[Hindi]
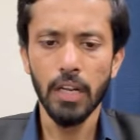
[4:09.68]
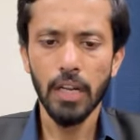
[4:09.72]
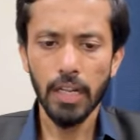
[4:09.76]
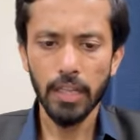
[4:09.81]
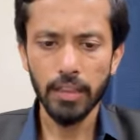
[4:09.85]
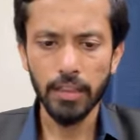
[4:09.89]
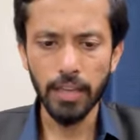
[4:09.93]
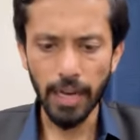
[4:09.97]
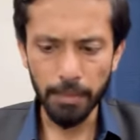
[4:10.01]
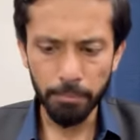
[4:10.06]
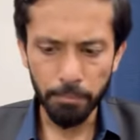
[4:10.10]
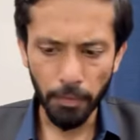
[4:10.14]

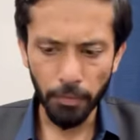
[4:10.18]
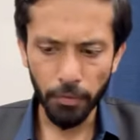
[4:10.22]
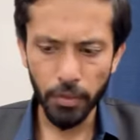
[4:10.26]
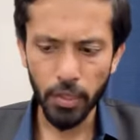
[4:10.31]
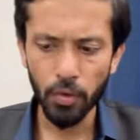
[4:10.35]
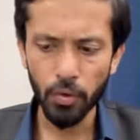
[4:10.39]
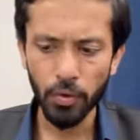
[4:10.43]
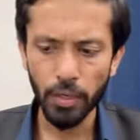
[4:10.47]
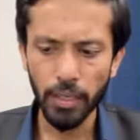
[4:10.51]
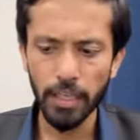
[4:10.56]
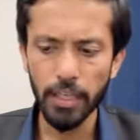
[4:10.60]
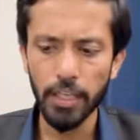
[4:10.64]
बड़ा
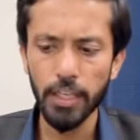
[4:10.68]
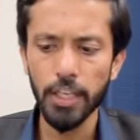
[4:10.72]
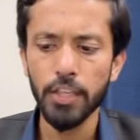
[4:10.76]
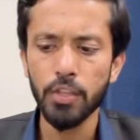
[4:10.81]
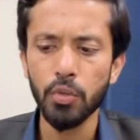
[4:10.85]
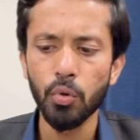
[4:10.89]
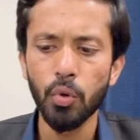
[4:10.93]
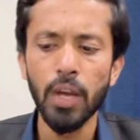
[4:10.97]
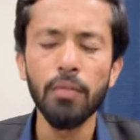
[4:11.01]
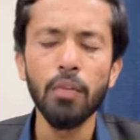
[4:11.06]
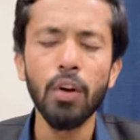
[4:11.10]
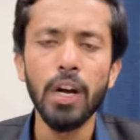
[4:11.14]
बंदियों की
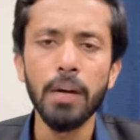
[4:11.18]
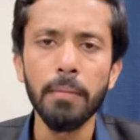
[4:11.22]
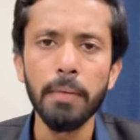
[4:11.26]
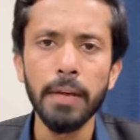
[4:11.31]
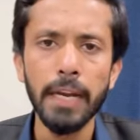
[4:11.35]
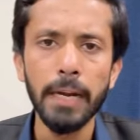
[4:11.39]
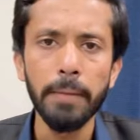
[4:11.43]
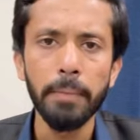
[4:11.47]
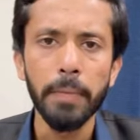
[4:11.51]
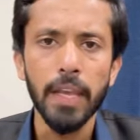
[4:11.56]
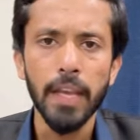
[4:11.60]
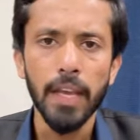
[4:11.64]
जो है वो
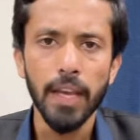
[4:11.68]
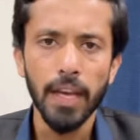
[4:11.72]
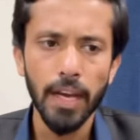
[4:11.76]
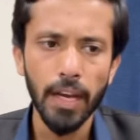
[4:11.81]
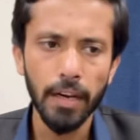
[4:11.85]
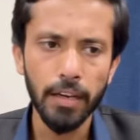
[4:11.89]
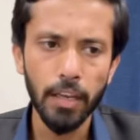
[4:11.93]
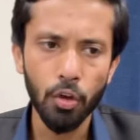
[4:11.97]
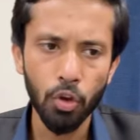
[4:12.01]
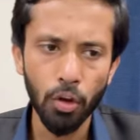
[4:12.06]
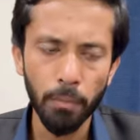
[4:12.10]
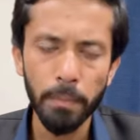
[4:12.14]
खबर है
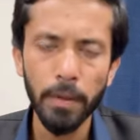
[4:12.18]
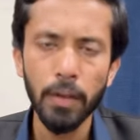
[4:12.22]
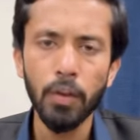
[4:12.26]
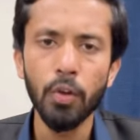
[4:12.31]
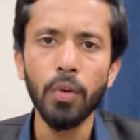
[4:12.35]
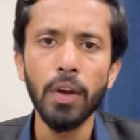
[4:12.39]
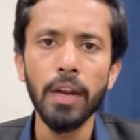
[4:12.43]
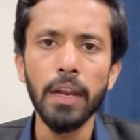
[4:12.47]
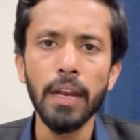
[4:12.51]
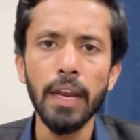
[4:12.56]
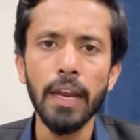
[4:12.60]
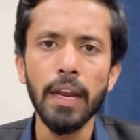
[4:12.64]
कि ग्रुपिंग
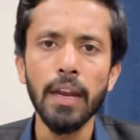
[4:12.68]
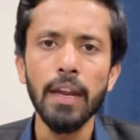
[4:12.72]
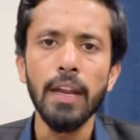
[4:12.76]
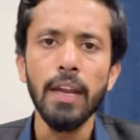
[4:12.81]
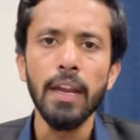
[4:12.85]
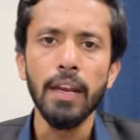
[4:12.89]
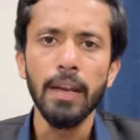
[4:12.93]
हो रही है